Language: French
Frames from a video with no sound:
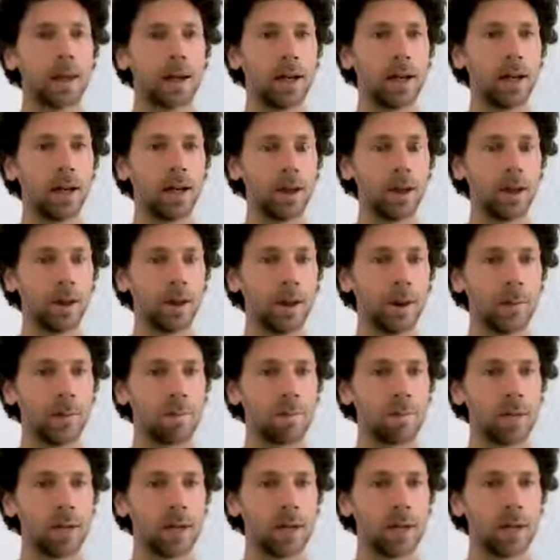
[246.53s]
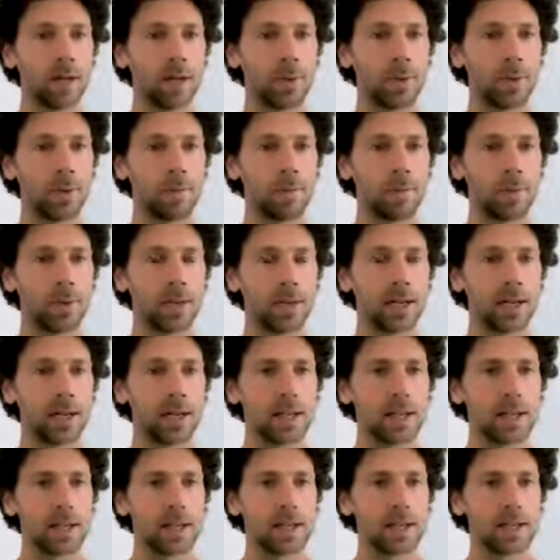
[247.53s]
Alors, euh,
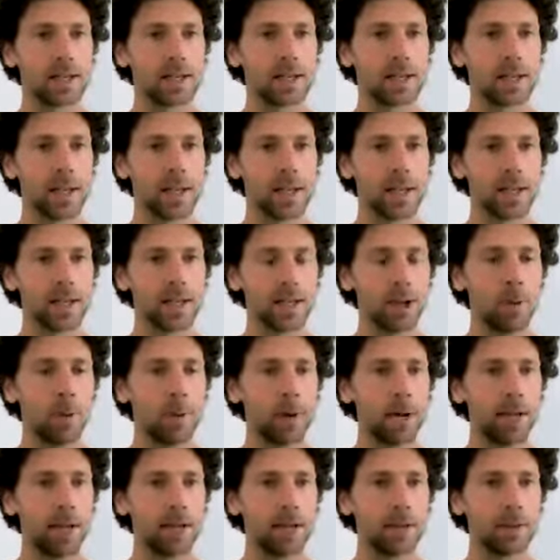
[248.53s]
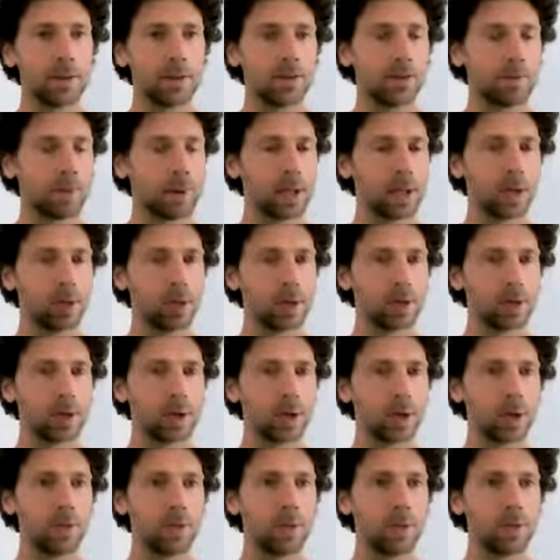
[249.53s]
cette semaine, pardon, je veux
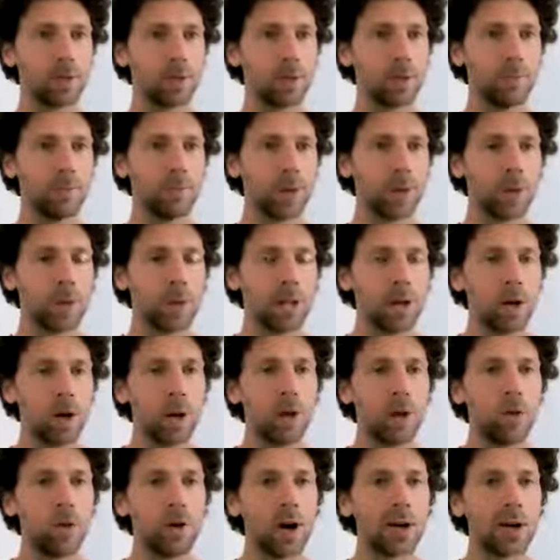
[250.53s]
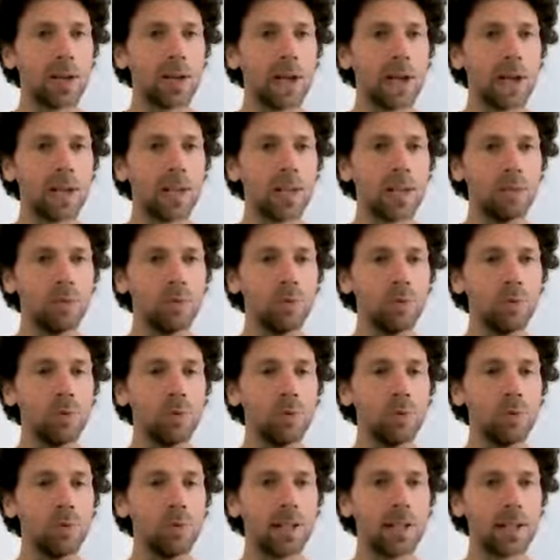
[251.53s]
dire aujourd'hui, on va regarder
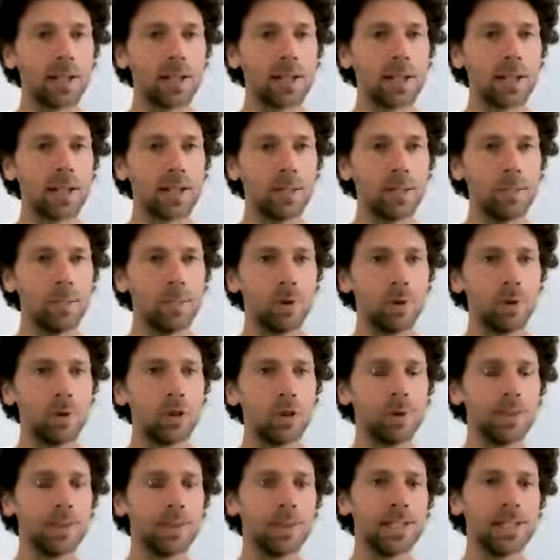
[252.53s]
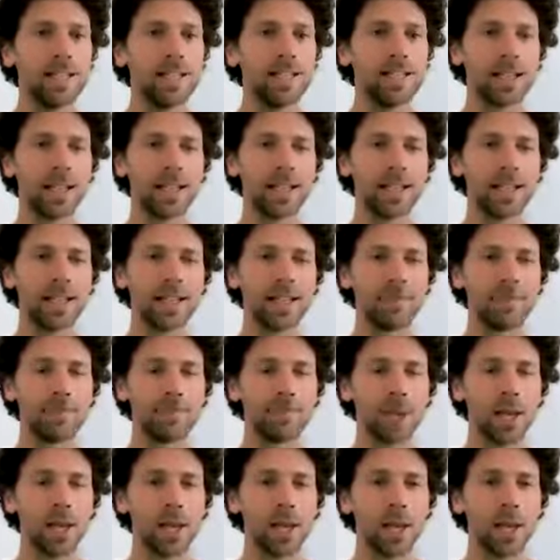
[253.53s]
plus exactement comment discerner.
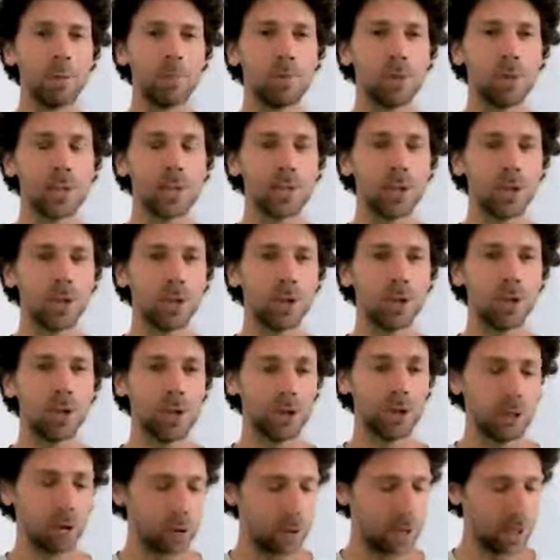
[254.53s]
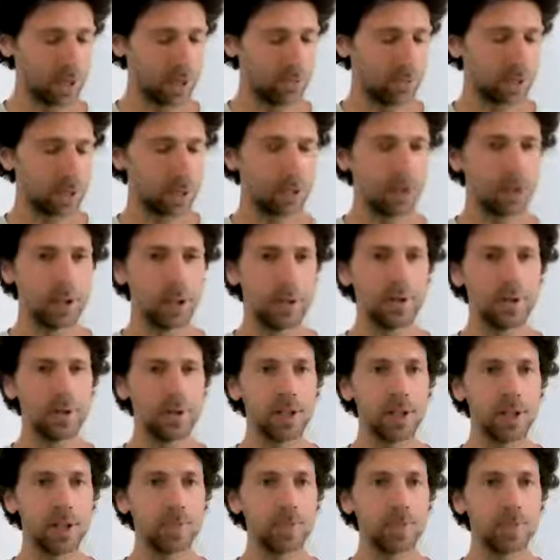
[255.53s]
Parce que la difficulté
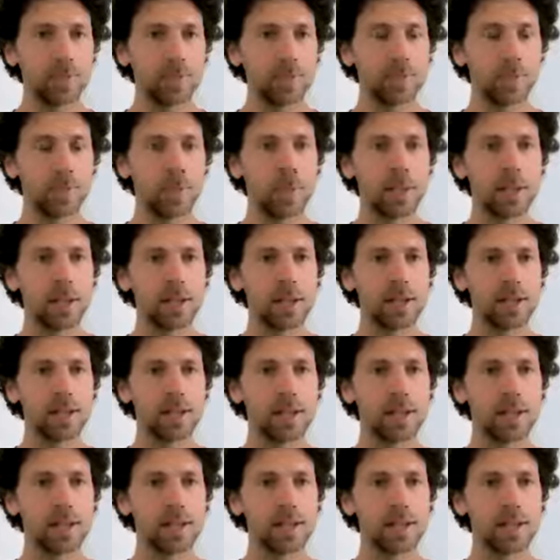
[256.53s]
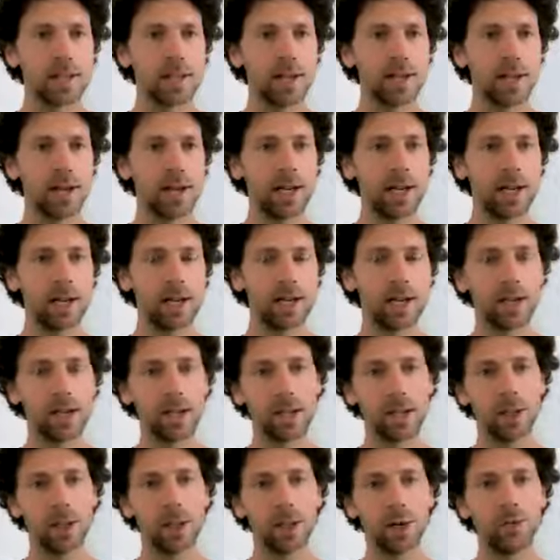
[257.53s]
finalement, ça va être
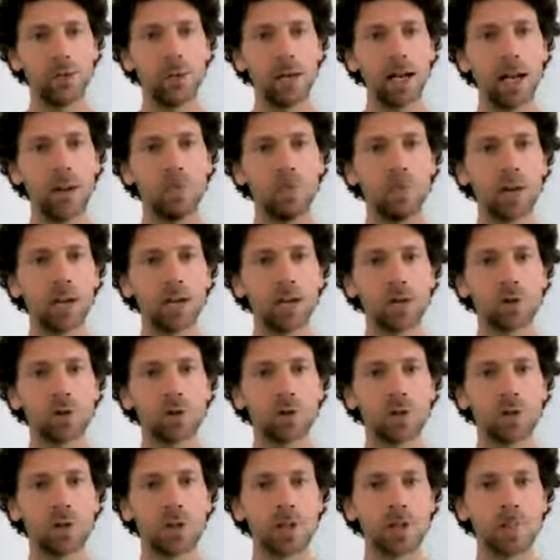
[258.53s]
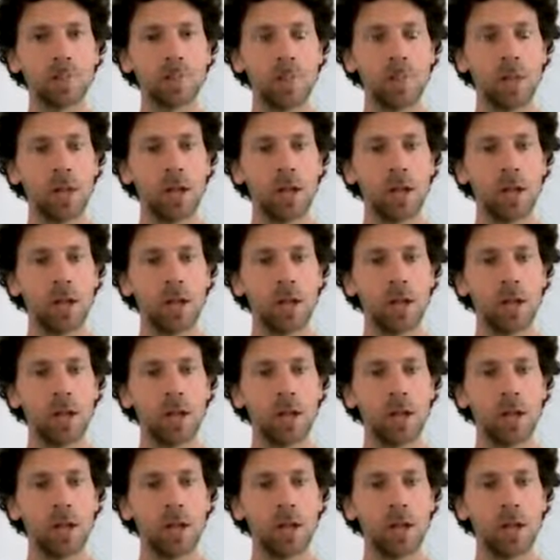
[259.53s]
de faire la part des choses